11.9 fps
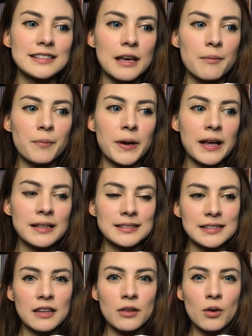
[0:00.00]
siempre han
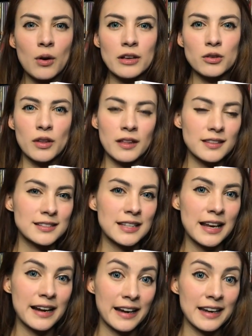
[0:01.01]
sido ayudantes
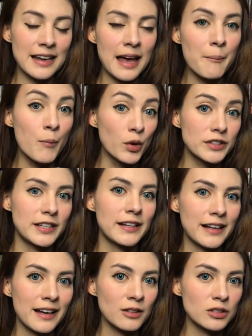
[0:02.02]
de la reina muy
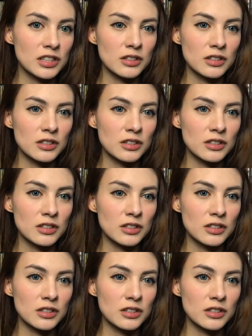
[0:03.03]
cercanos,